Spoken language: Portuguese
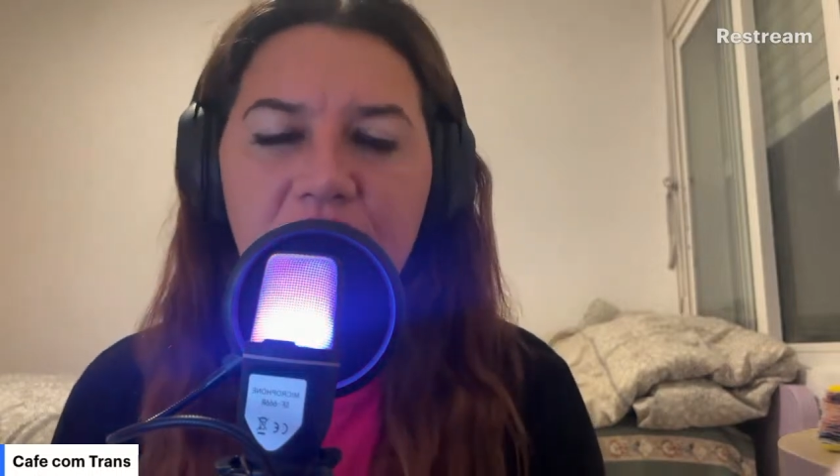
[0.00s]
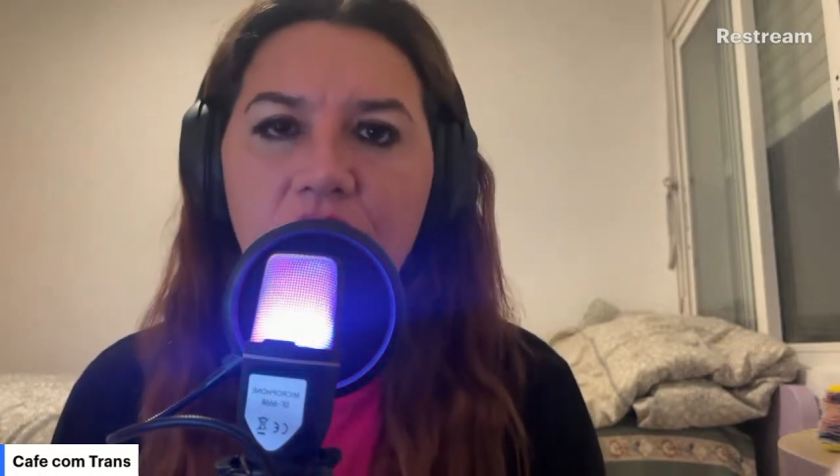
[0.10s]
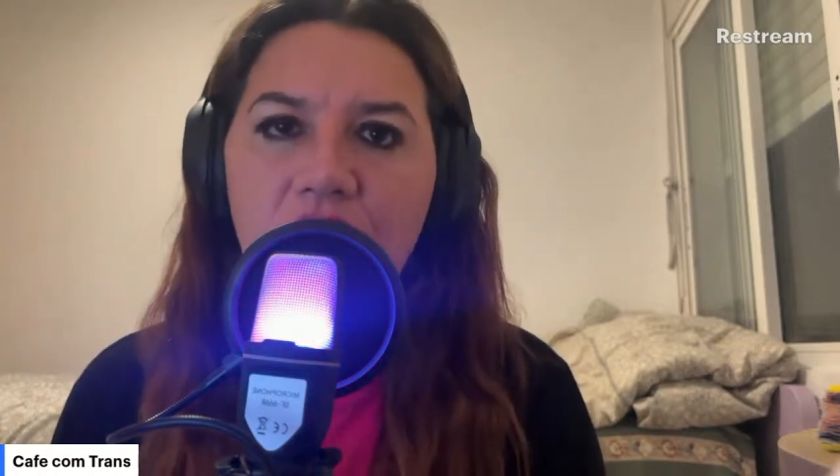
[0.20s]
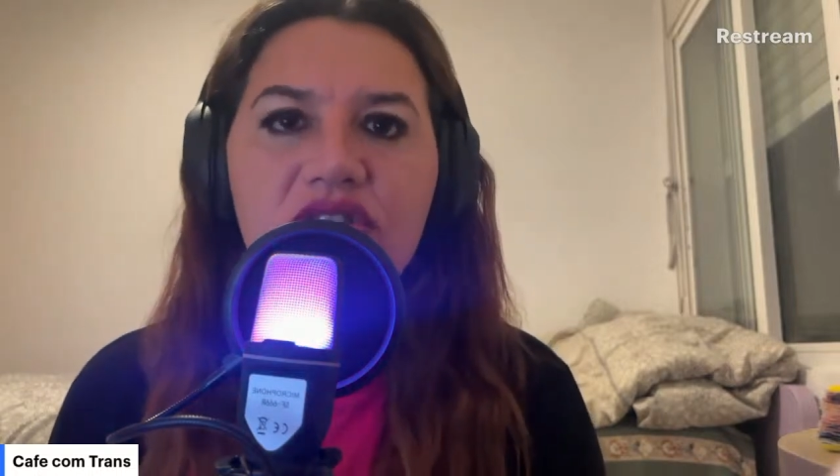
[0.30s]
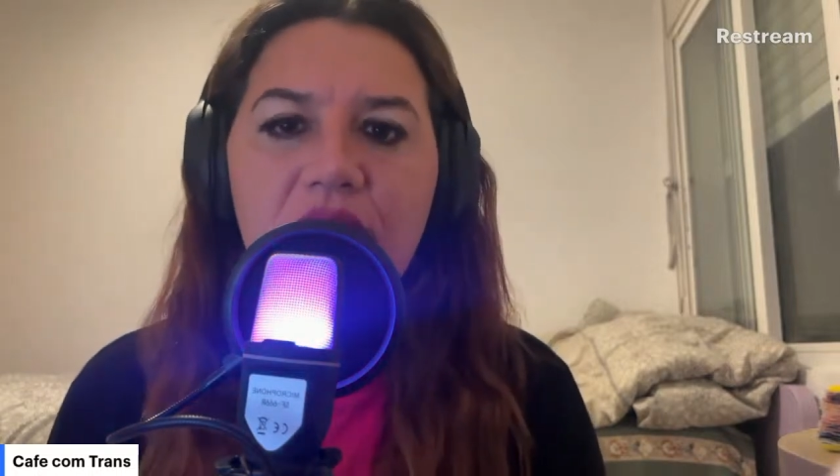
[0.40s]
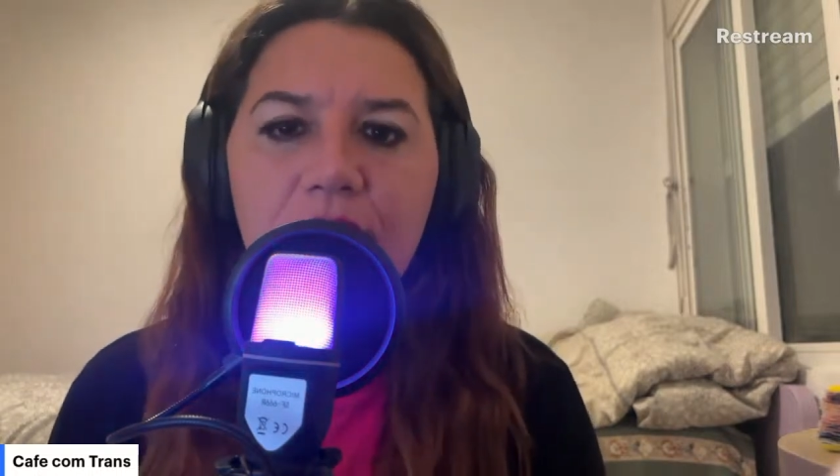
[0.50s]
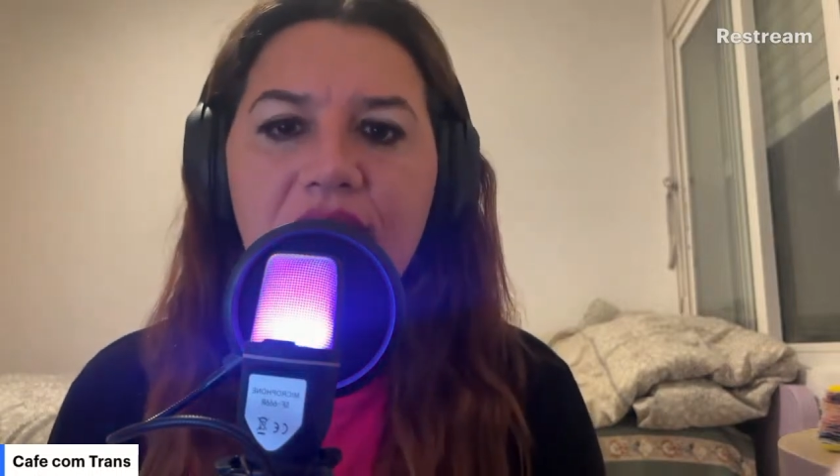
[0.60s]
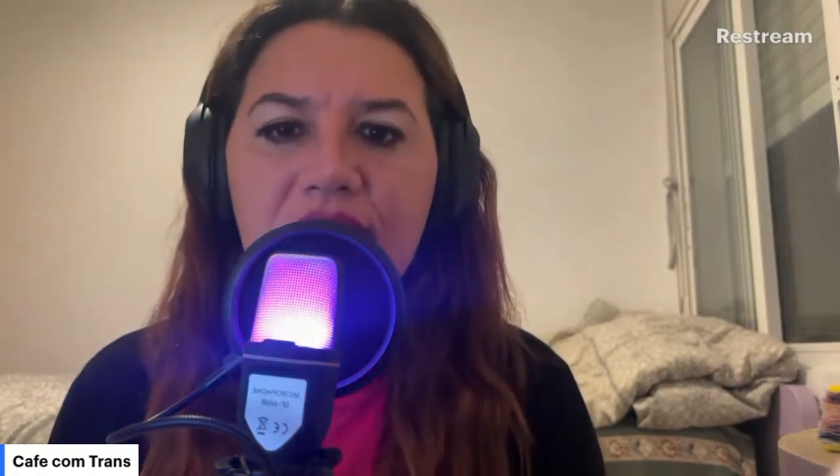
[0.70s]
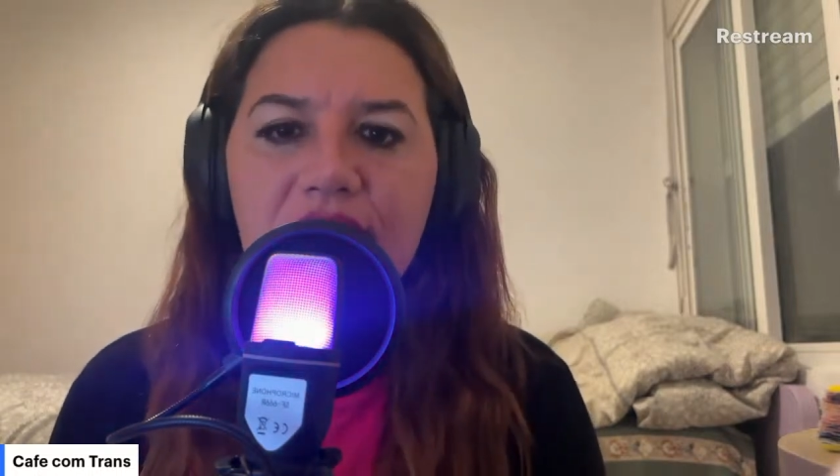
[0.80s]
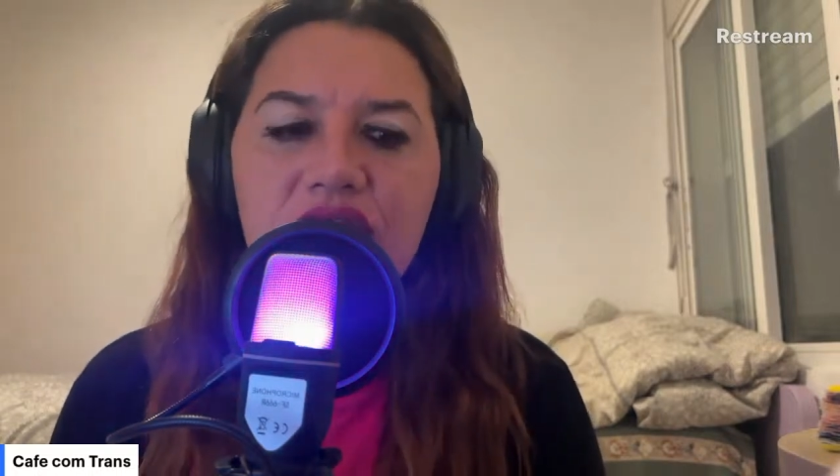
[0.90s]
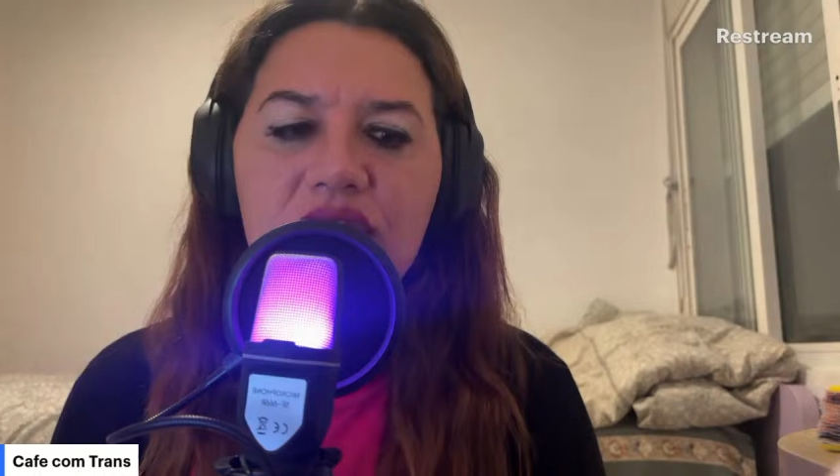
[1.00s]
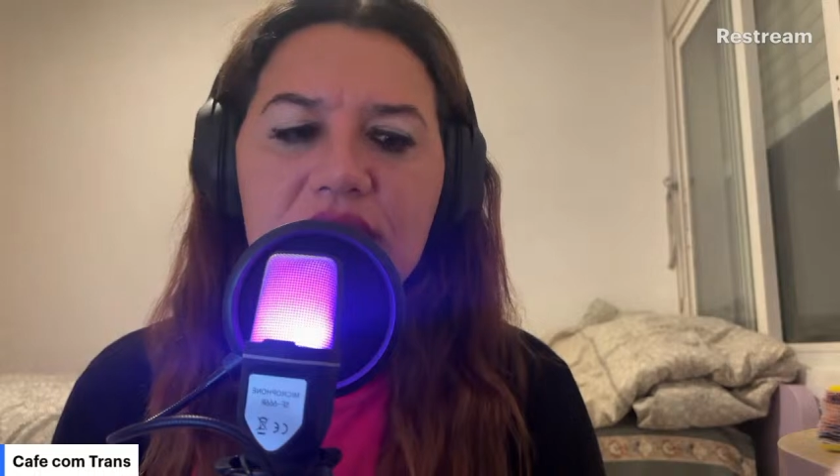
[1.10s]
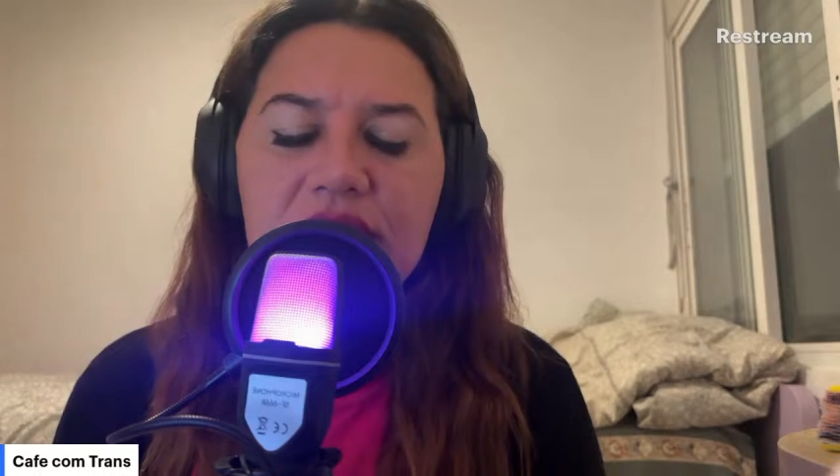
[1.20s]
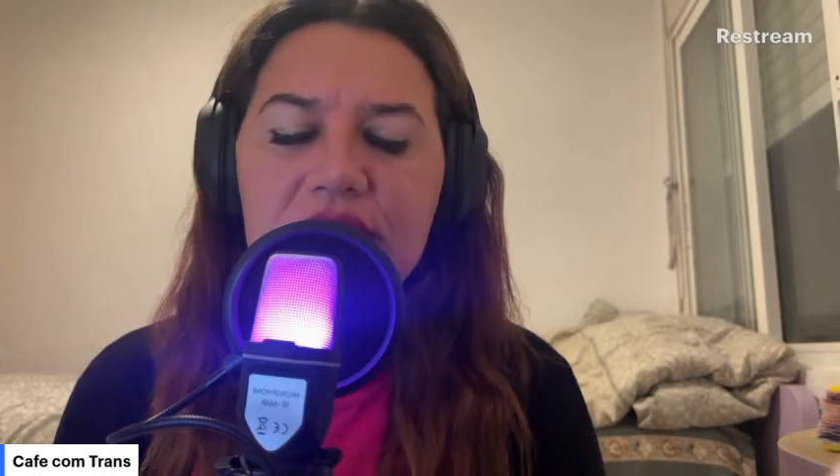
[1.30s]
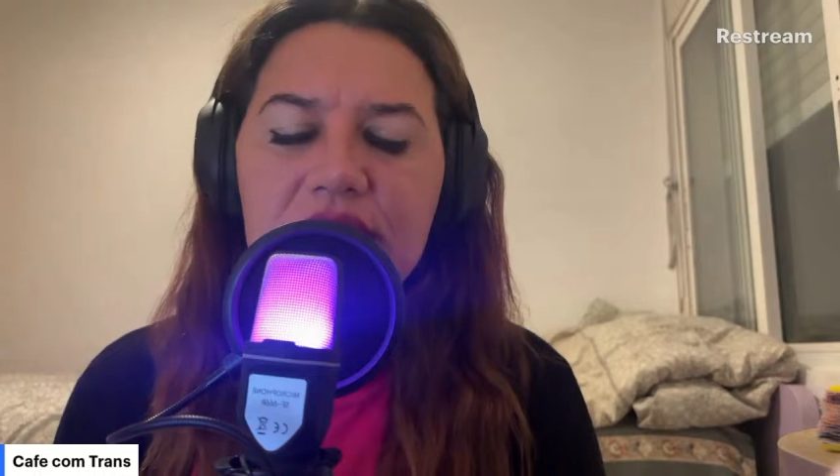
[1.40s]

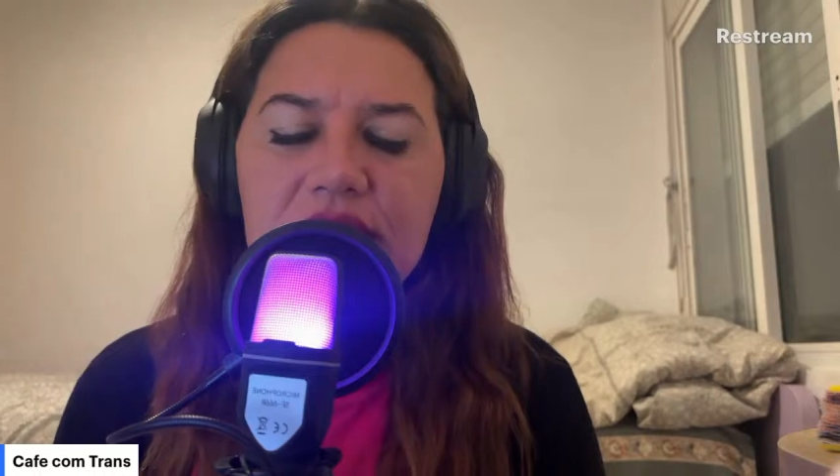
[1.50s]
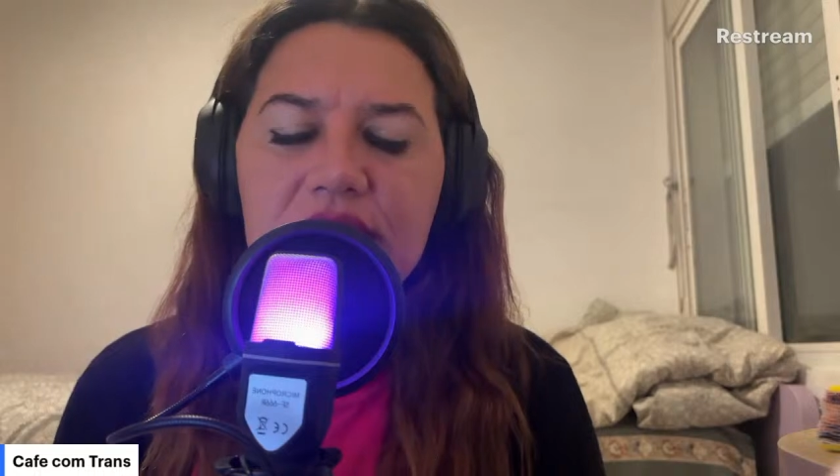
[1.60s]
biologicamente eh,